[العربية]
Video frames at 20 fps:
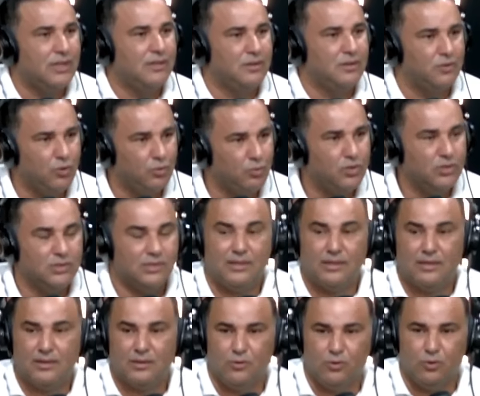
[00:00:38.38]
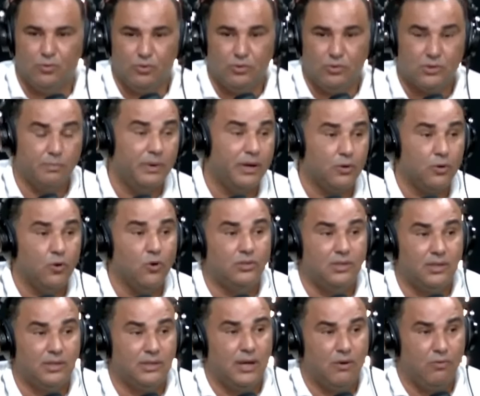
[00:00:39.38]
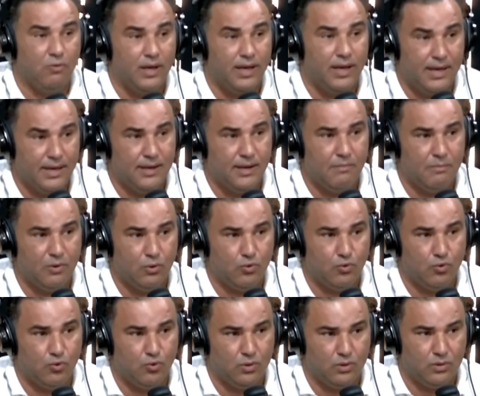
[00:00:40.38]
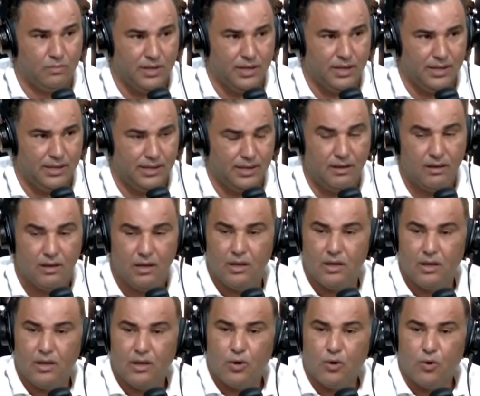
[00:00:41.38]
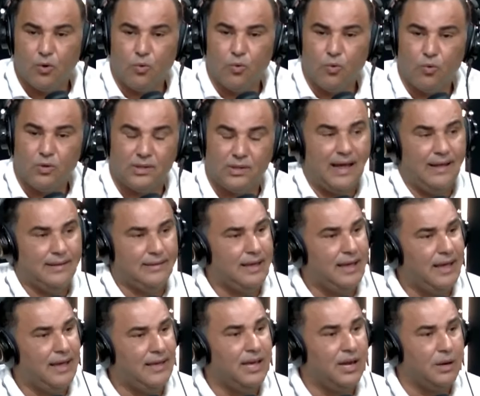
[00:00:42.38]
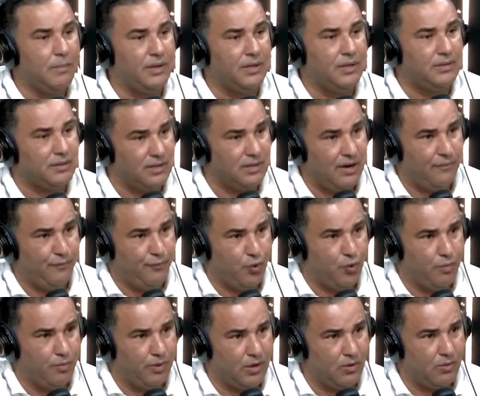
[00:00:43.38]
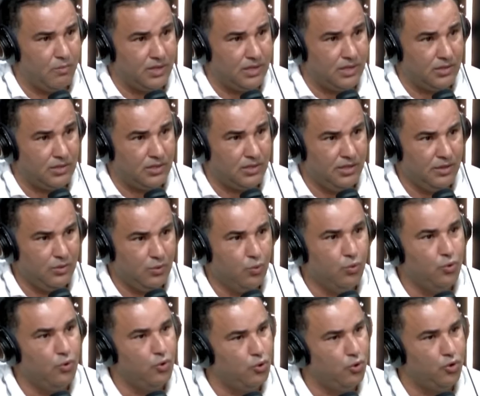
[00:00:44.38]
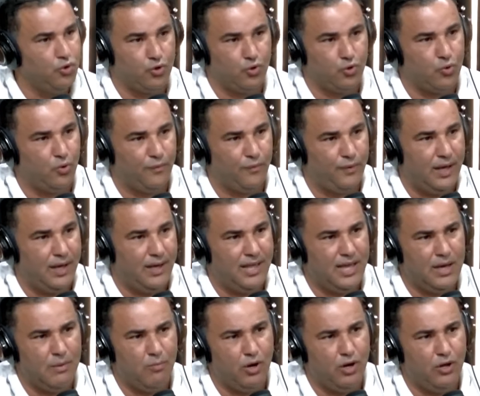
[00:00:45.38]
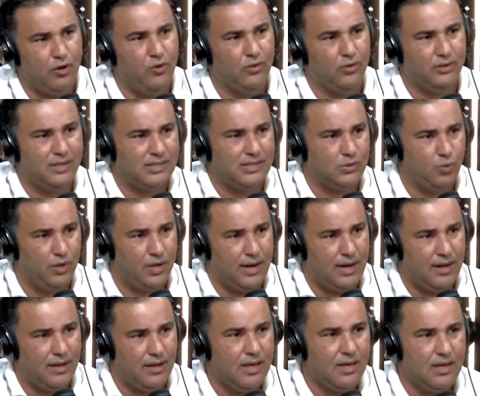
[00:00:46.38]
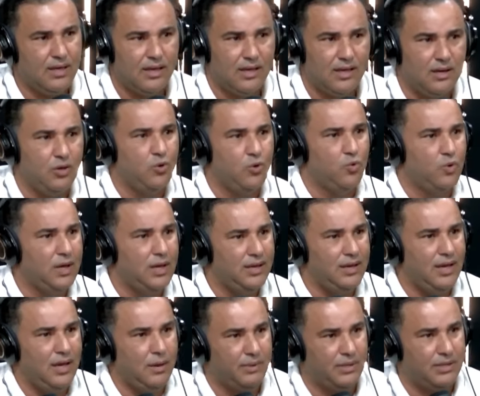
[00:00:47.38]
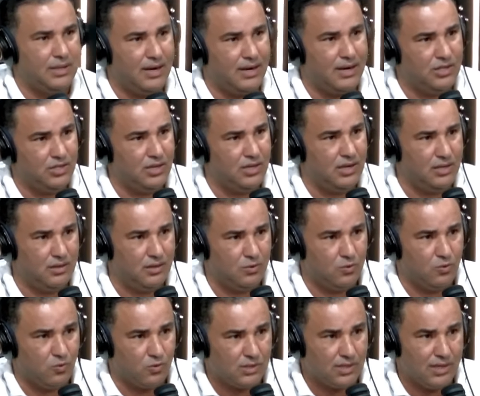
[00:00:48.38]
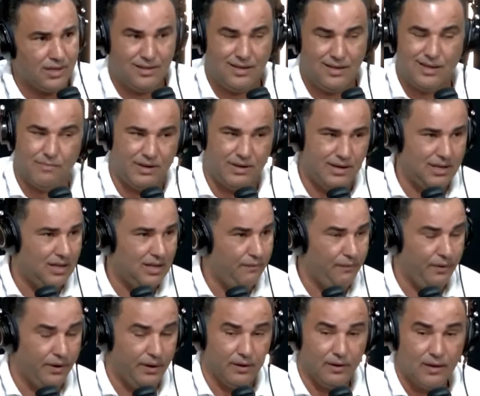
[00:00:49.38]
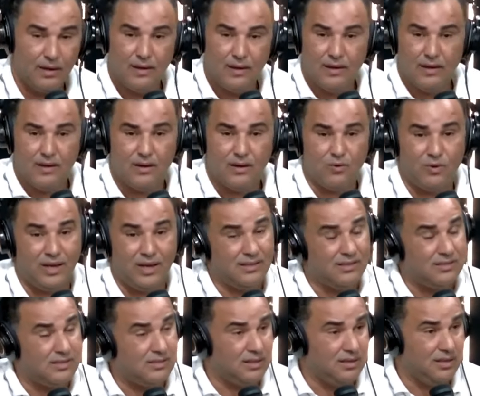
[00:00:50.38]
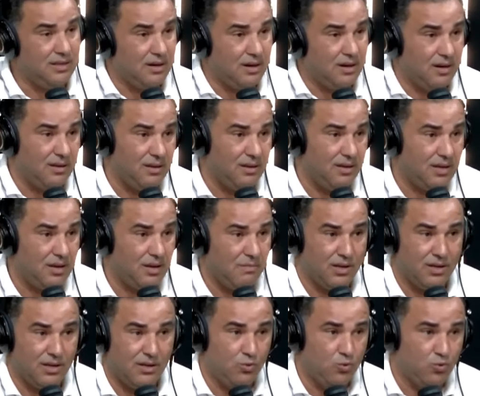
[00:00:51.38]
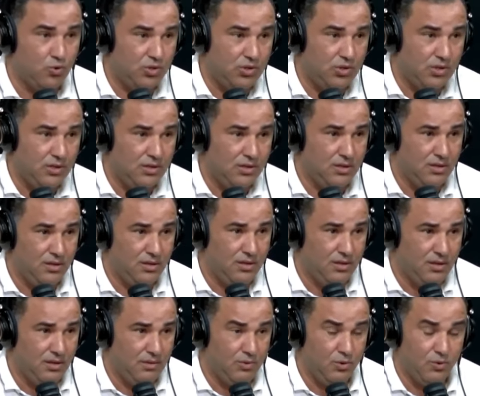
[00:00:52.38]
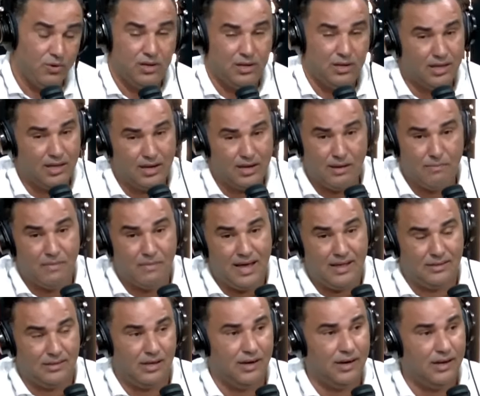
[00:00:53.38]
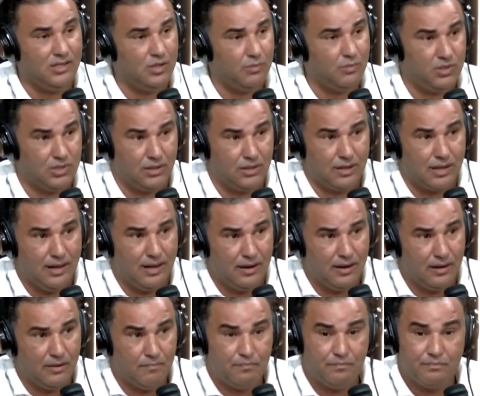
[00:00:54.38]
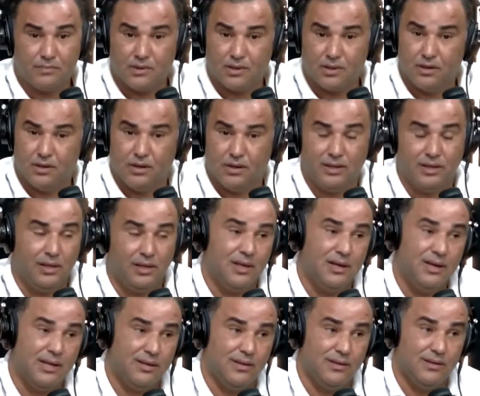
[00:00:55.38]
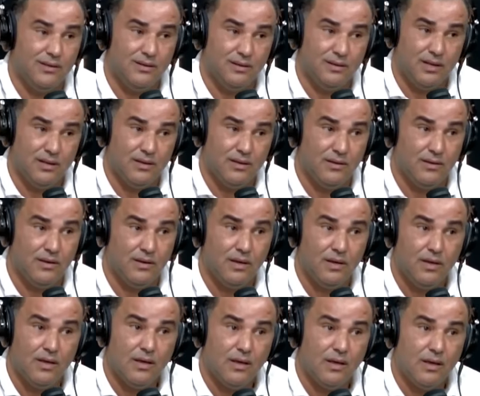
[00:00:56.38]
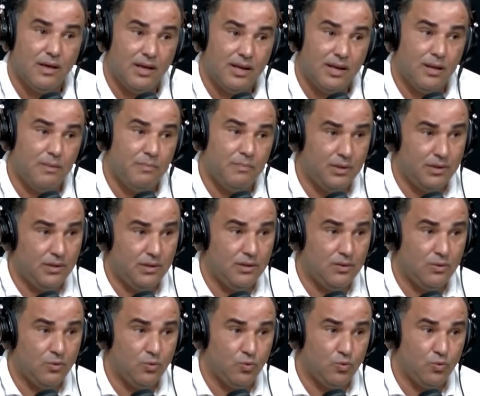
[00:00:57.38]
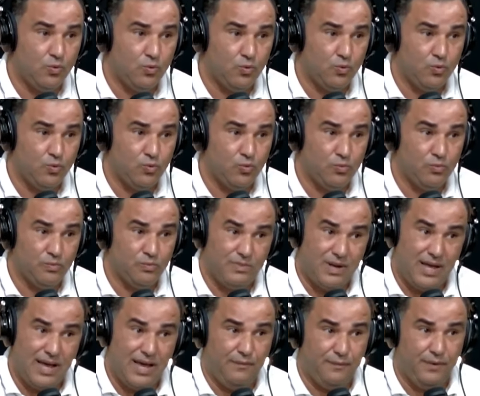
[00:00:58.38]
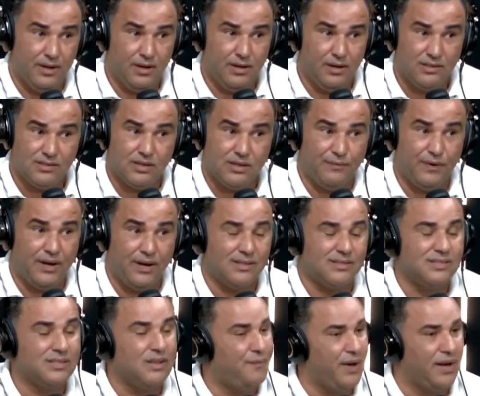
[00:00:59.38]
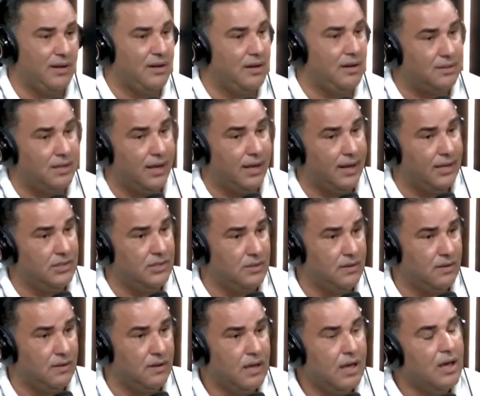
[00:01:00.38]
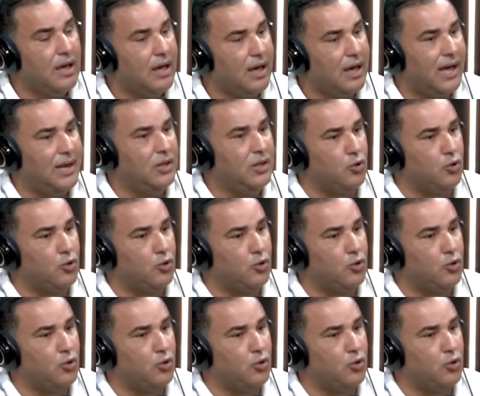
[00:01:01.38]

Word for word: هذاك كلوبيست هذاك كلوبيست بار كونتر توا انا موجود من هنا ونتحدى اي اربيتر نعرفوهم راهم كاشخين ويخرج يقول في الاعلام ولا يحط تصويره اللي هو يحب الترجي الرياضي التونسي هذا معناه الفرق الوليد صغير الحقيقه ما كاروش آه، انا مع الترجي باش تتقلق الحقيقه لكن لكن انا بيني ونعرف انا زفر زفرت للترجي هاني